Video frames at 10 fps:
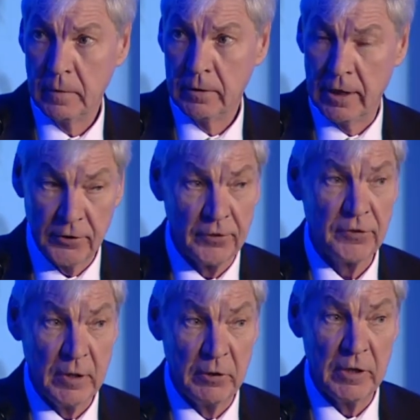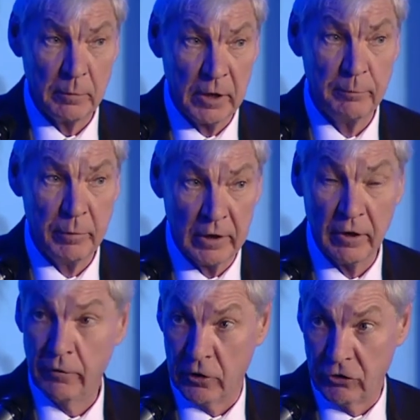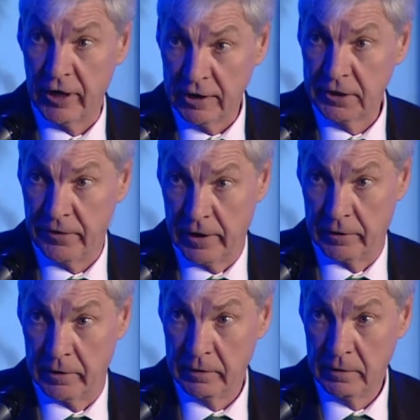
Das ist nämlich der Begriff von Staatsferne.